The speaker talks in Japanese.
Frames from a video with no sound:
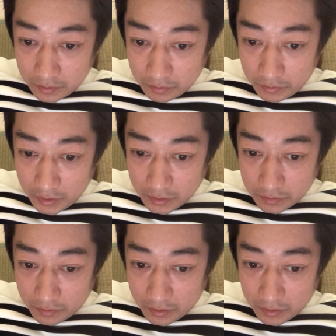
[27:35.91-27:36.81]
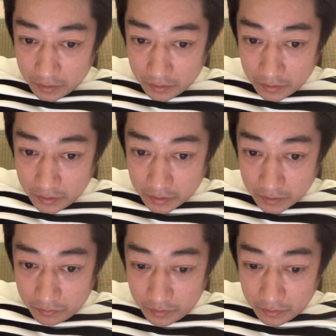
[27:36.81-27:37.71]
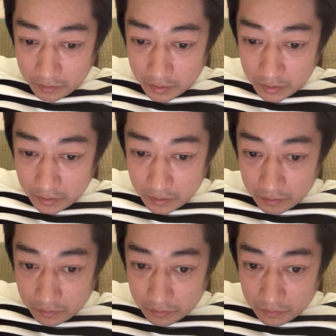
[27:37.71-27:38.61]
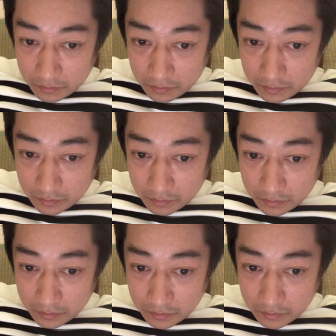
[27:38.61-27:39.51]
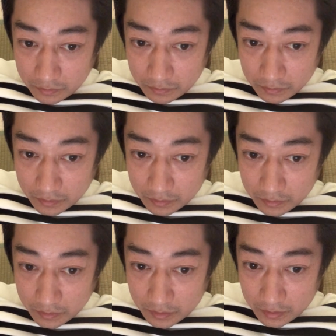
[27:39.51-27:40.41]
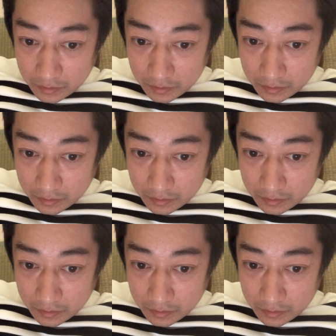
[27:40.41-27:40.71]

とりあえずはいいですねこれぐらいでとちょっとあ